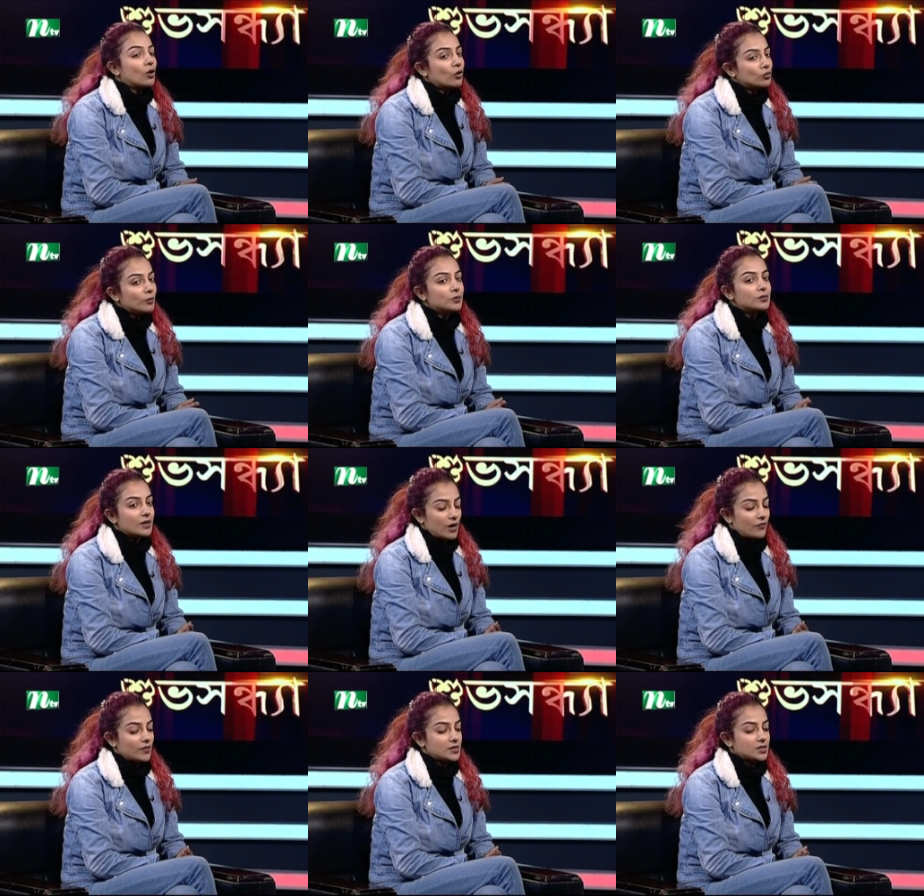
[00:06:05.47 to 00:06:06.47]
তখন তো আমি একটু
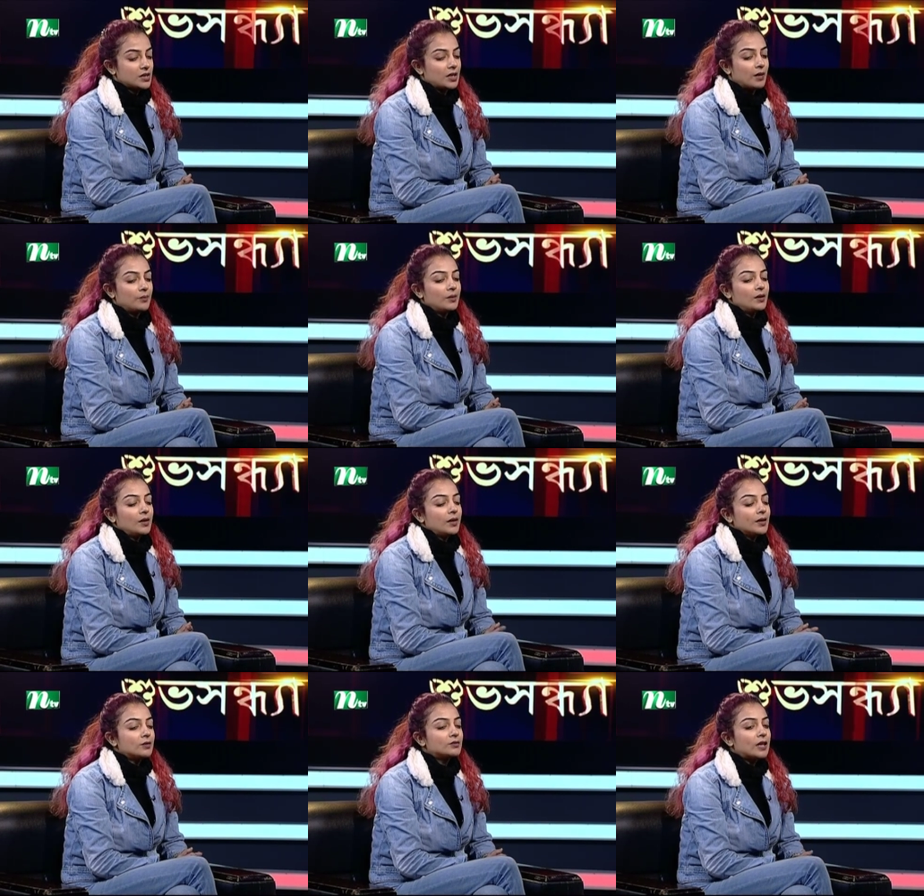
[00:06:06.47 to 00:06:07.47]
নার্ভাস ছিলাম
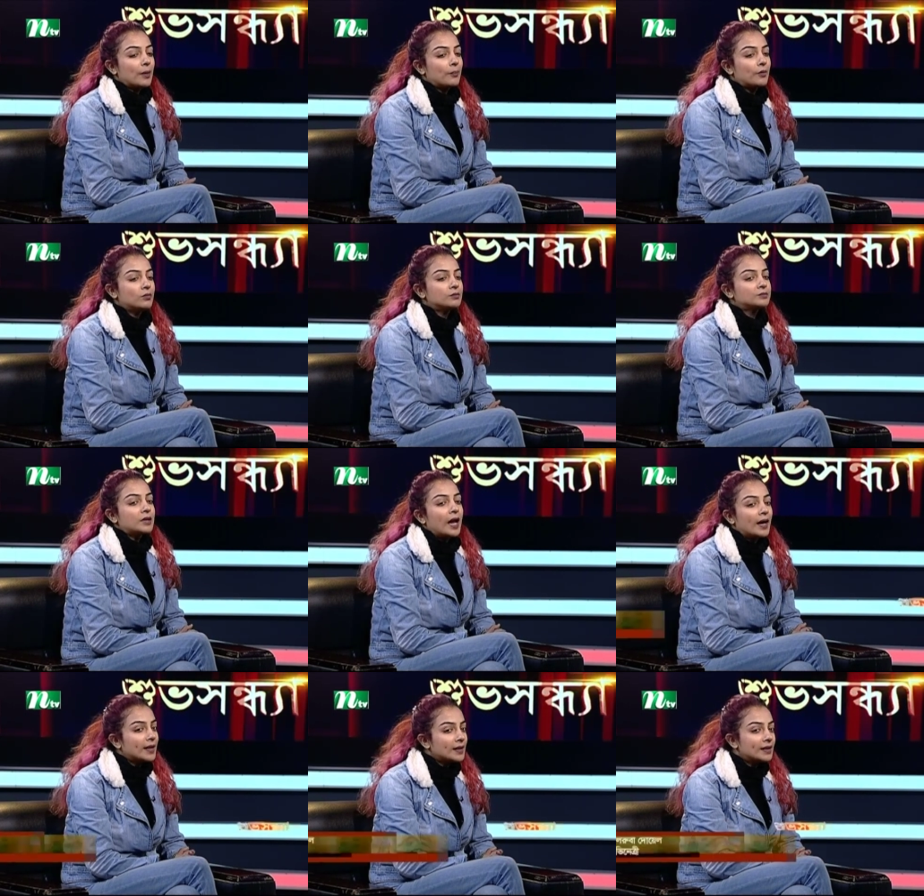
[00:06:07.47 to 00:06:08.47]
কিন্তু তারপরেও
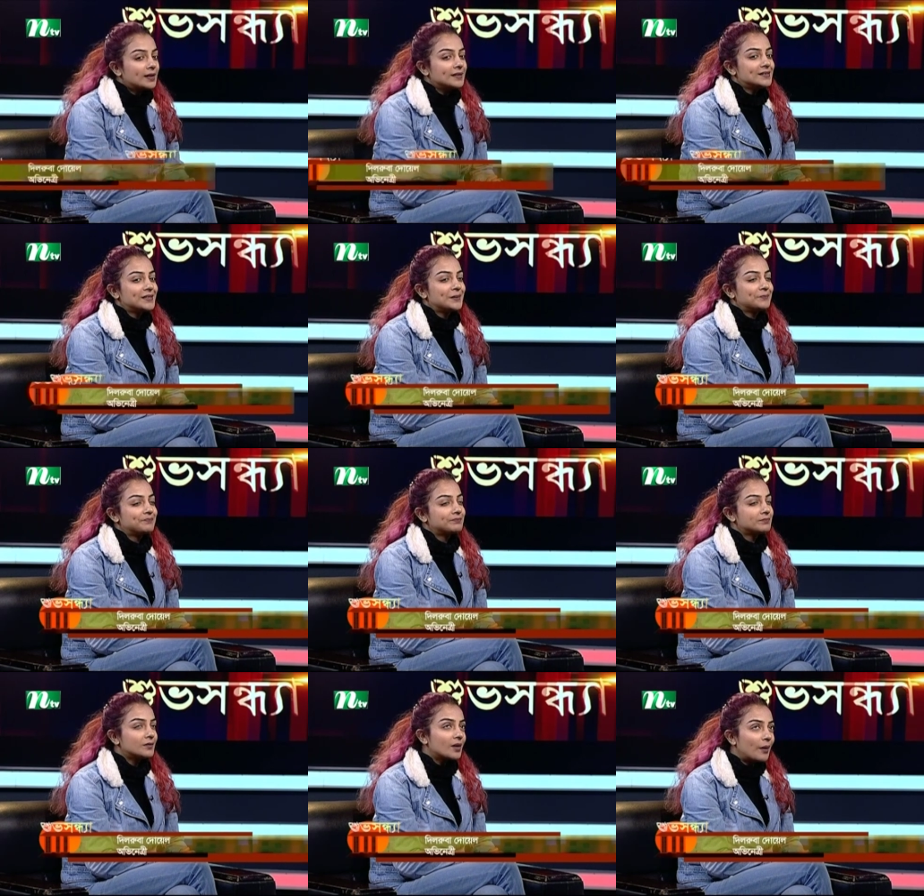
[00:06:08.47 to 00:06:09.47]
থাকে না যে
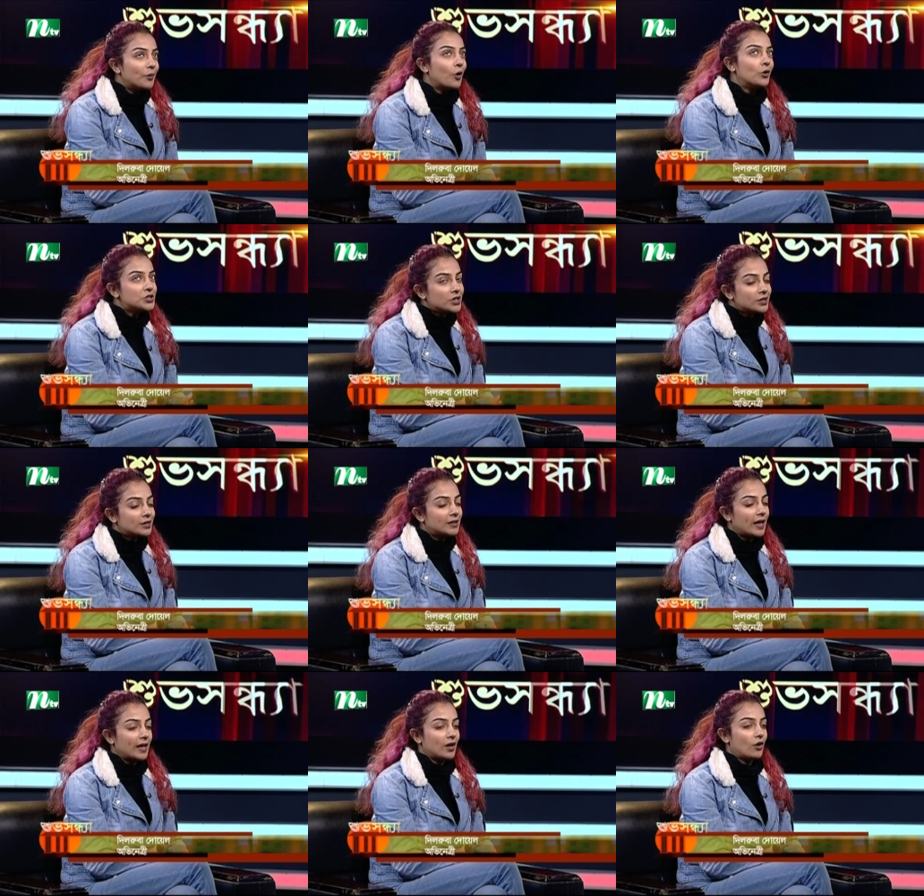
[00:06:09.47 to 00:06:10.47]
আমি অডিশনটা
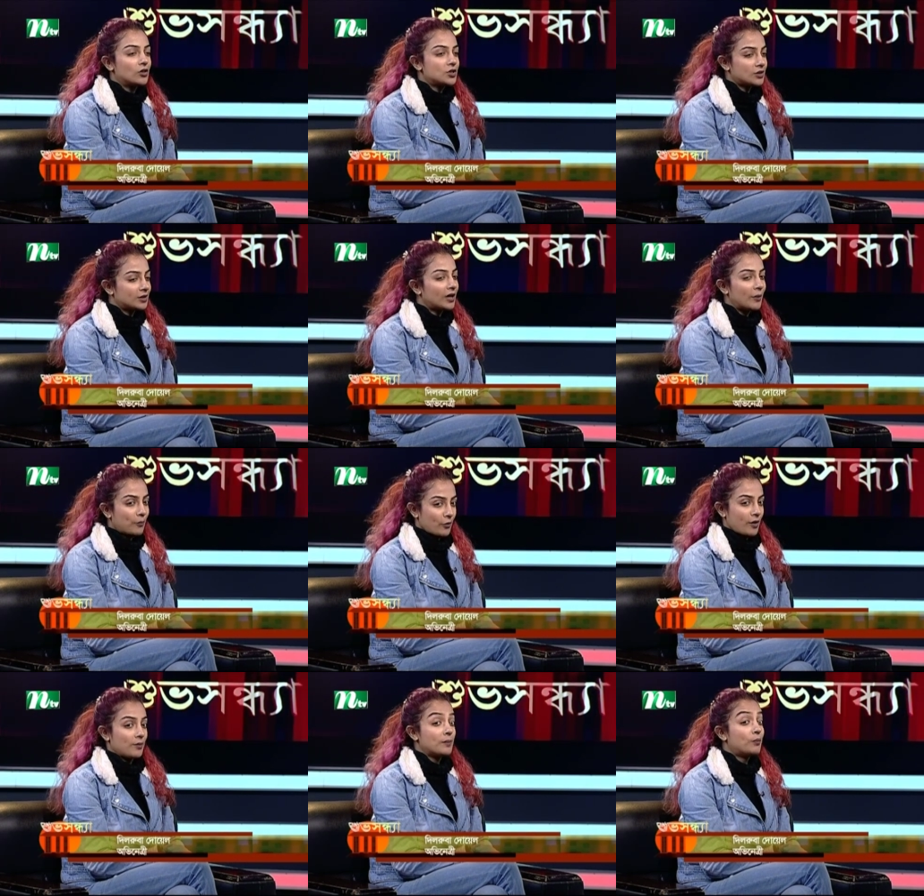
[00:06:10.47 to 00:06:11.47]
দেই অডিশনটা দেওয়ার
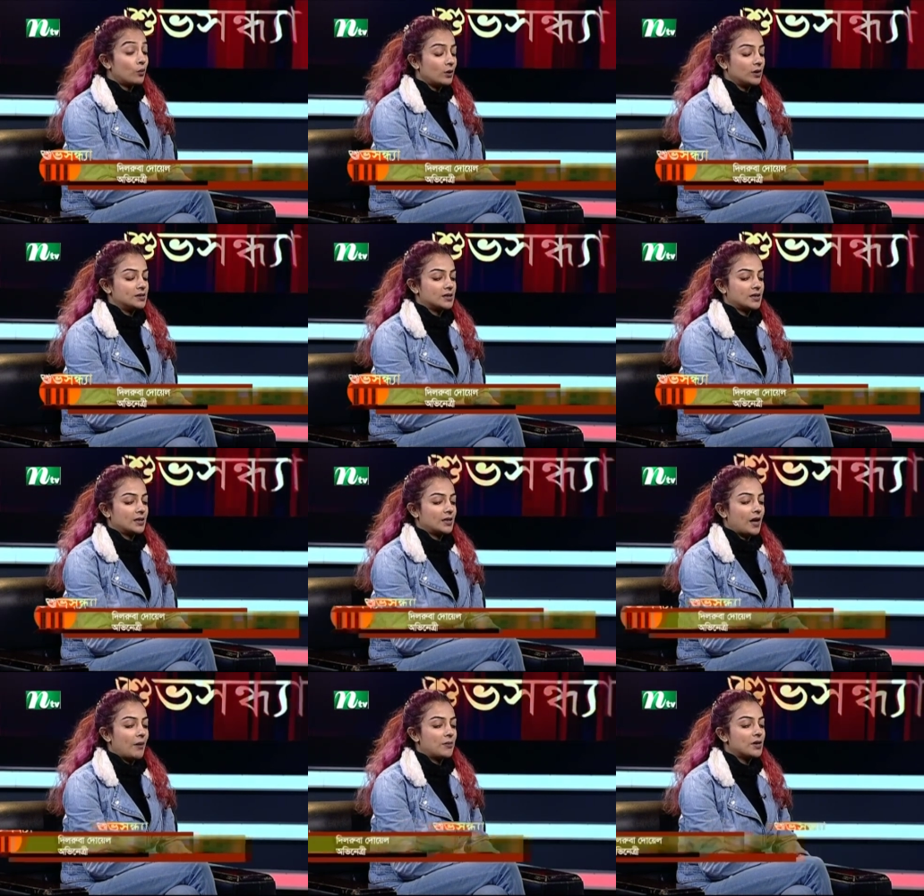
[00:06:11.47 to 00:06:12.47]
পরে আমি বলি যে
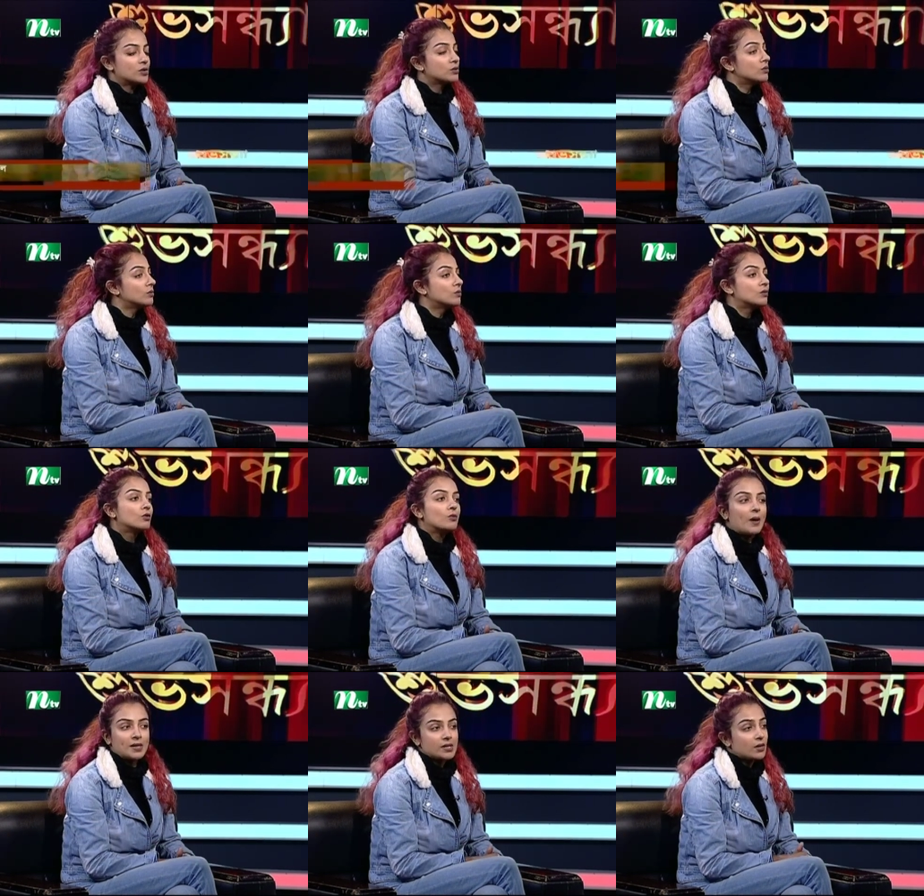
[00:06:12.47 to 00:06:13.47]
আমি আসলে অন্য
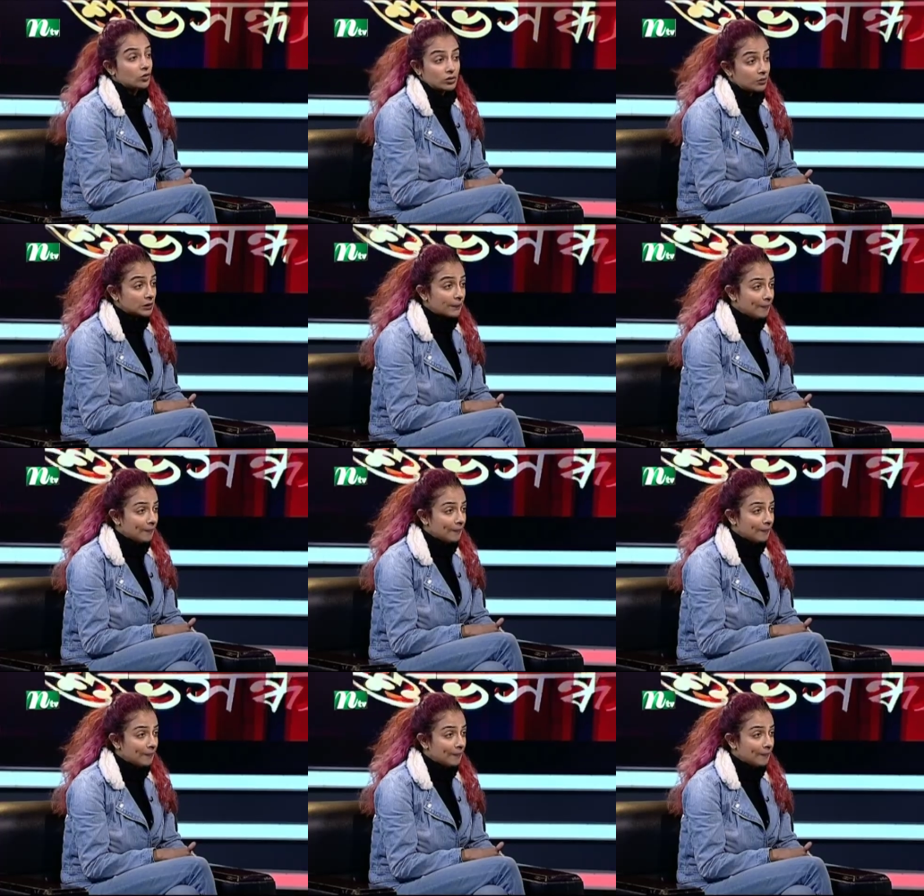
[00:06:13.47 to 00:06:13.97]
কোনো ভাষায় কথা